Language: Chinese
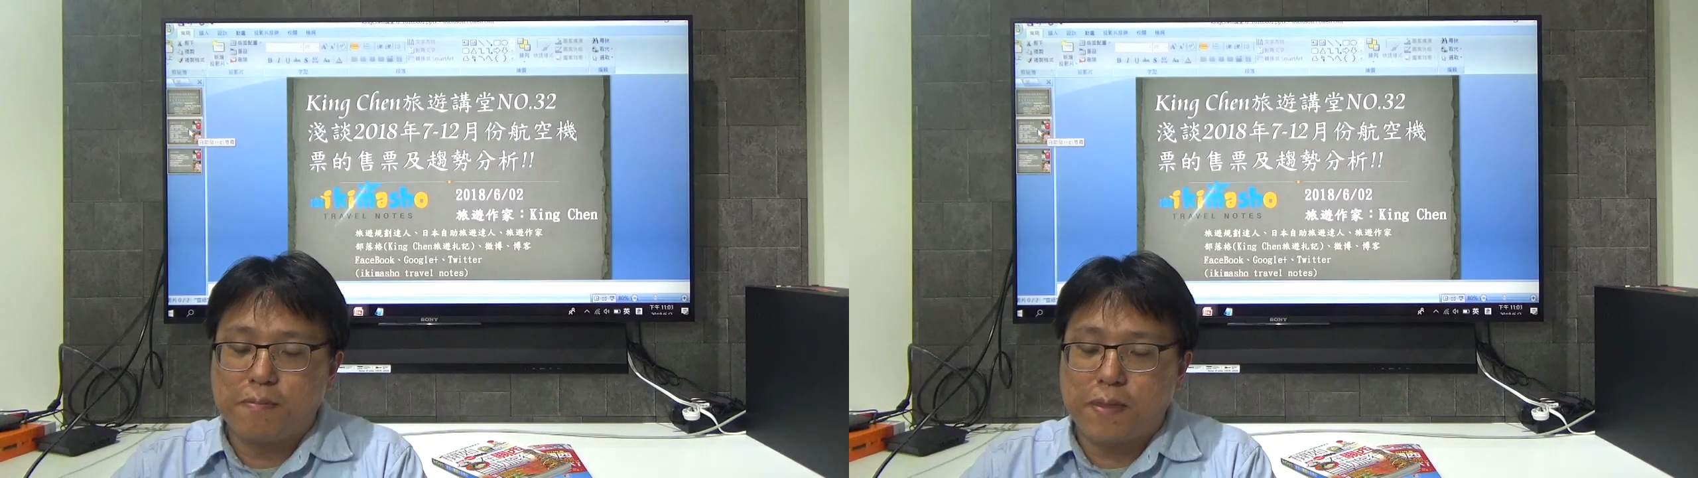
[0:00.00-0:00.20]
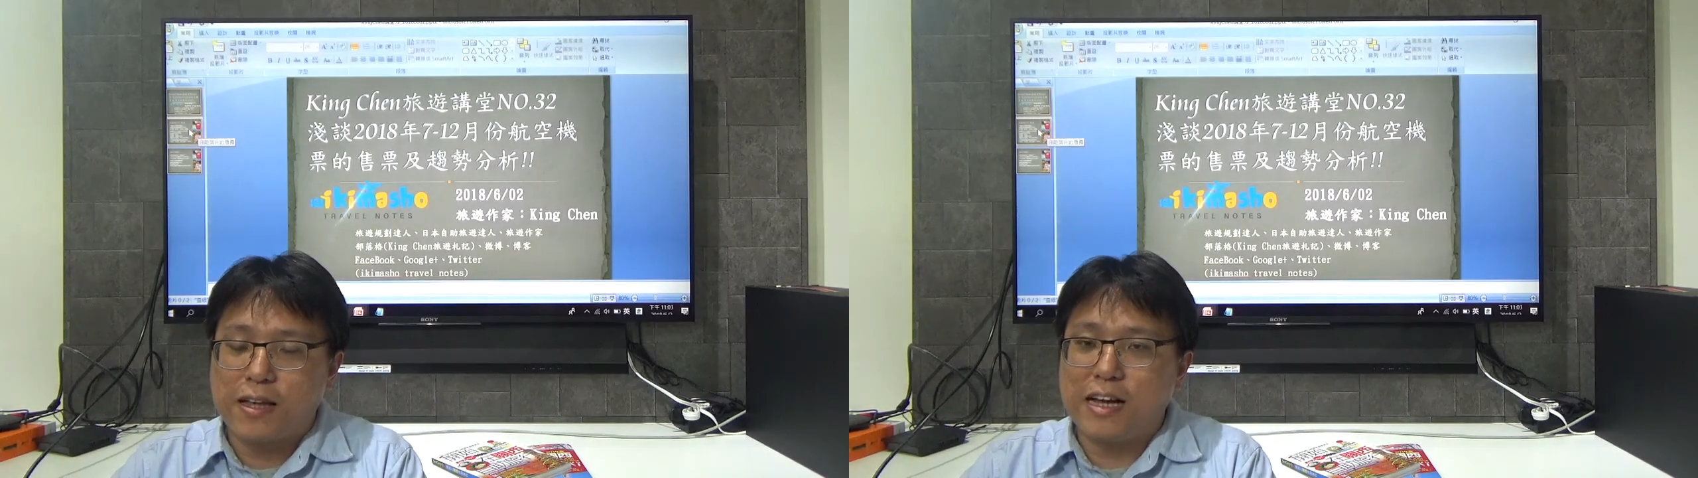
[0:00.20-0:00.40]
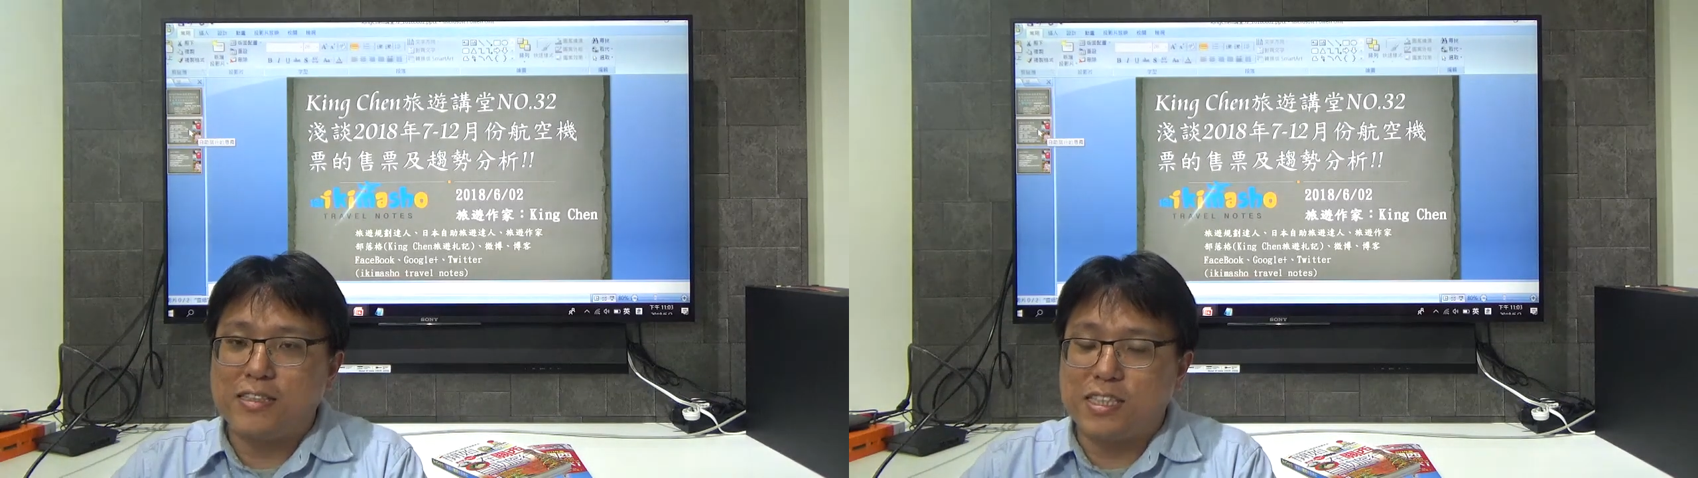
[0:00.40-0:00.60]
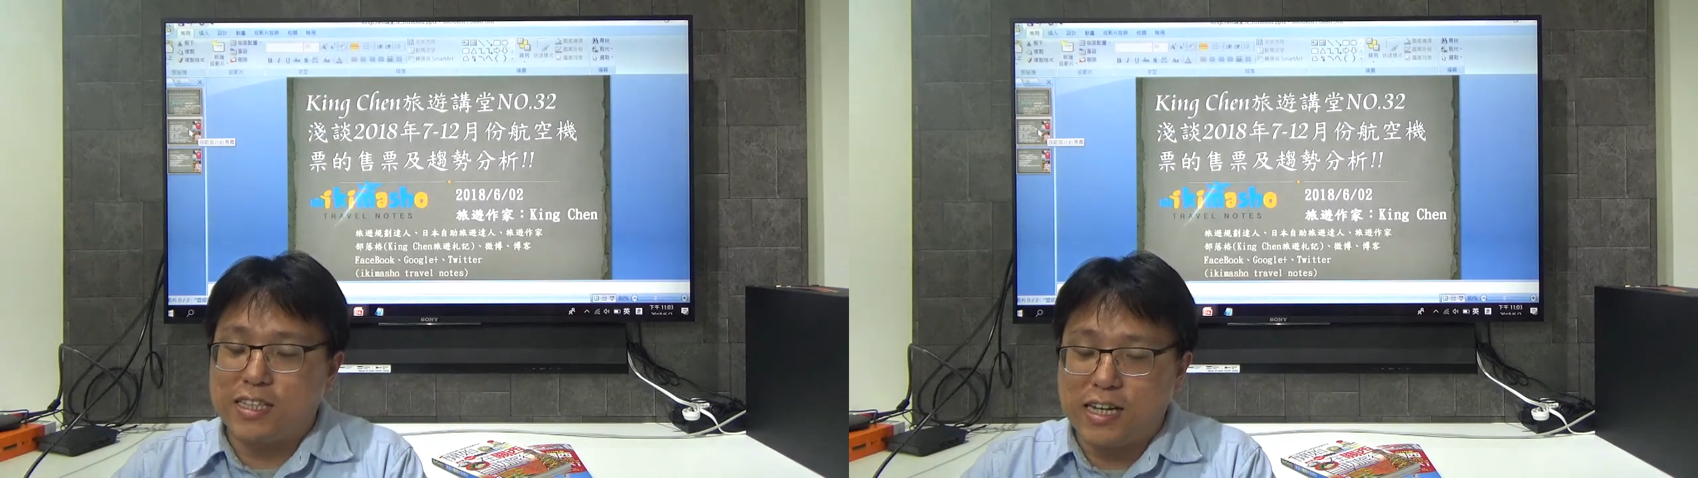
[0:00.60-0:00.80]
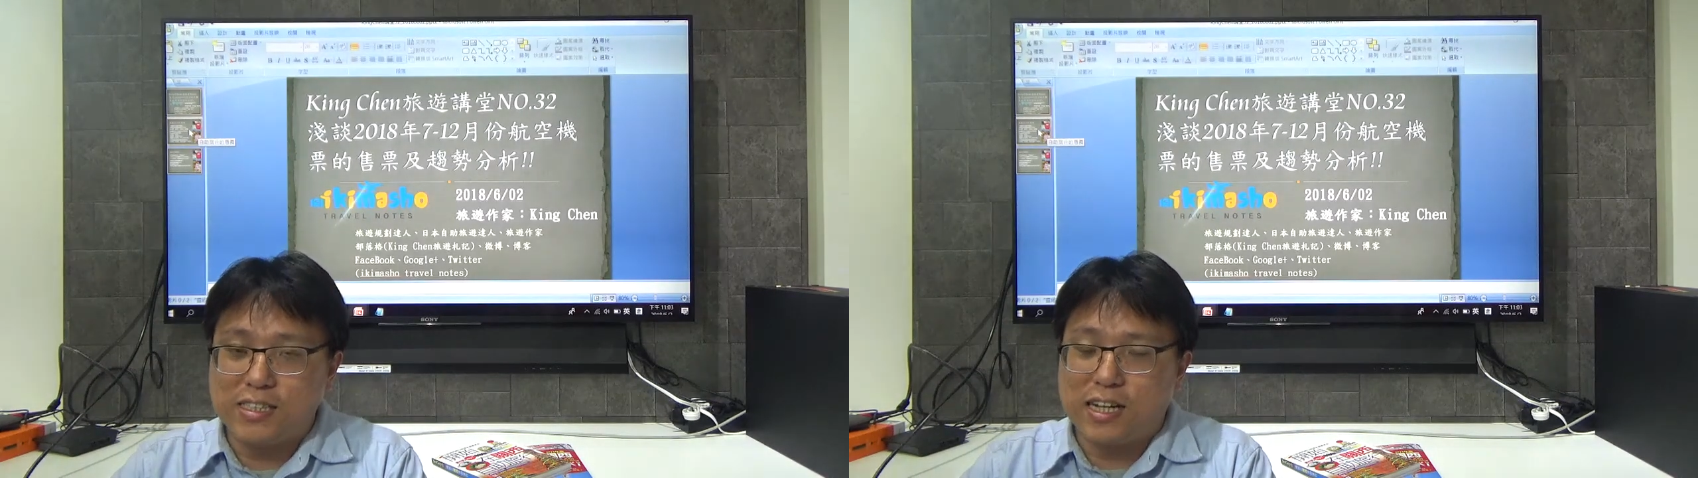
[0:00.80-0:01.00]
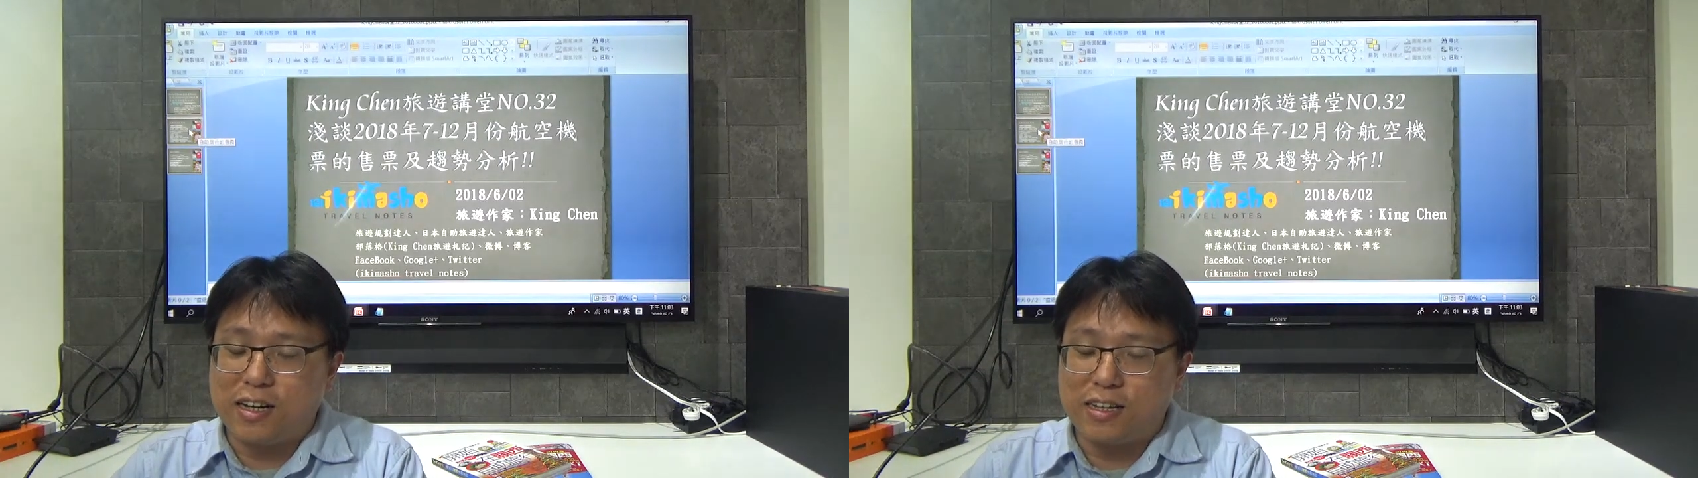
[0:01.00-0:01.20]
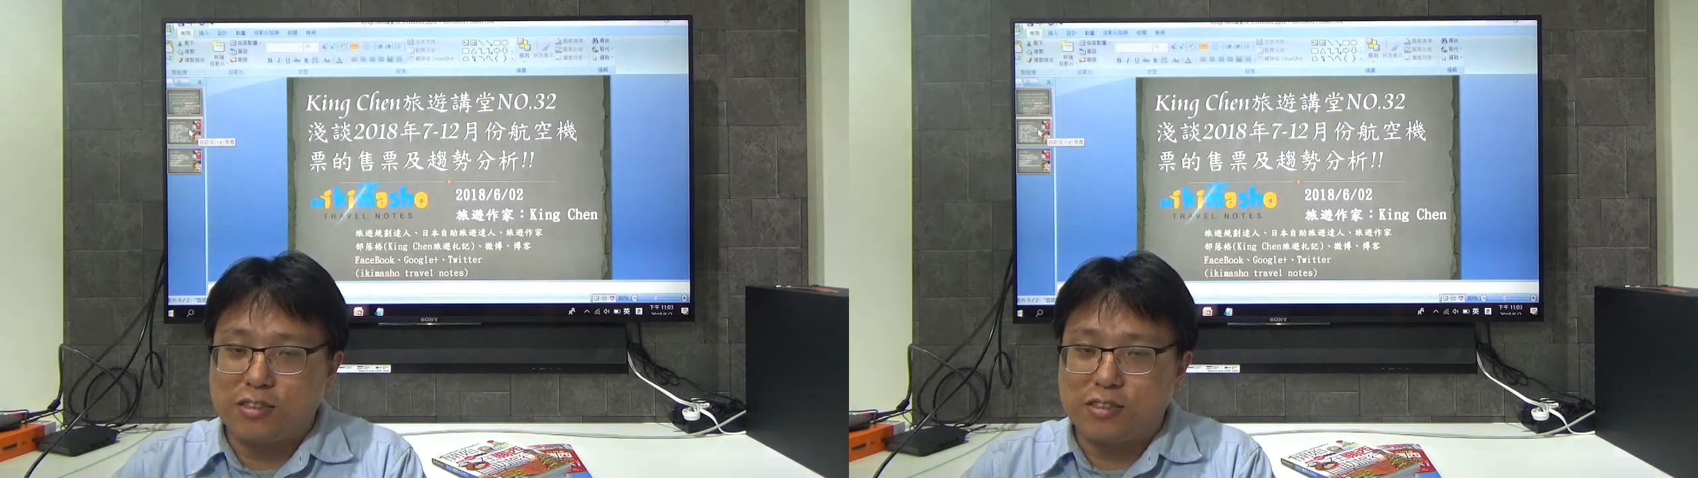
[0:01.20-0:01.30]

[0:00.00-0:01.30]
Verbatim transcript: 应该简单讲啊，